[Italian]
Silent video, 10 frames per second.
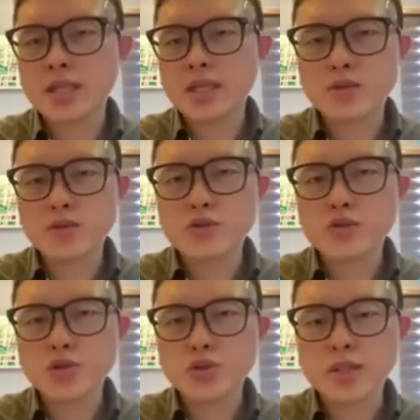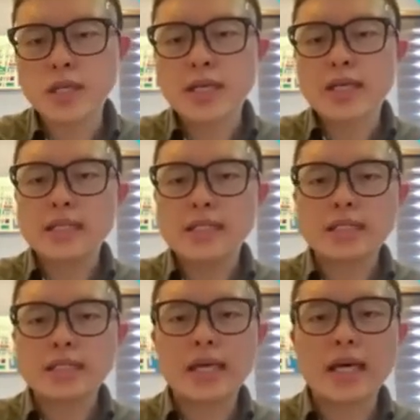Non sappiamo
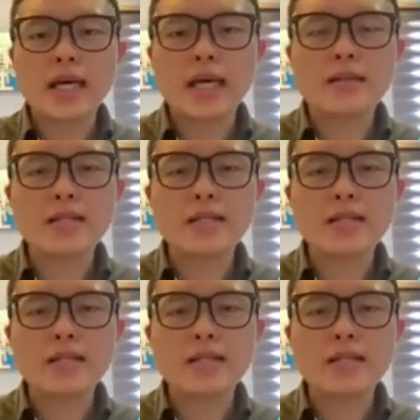esattamente,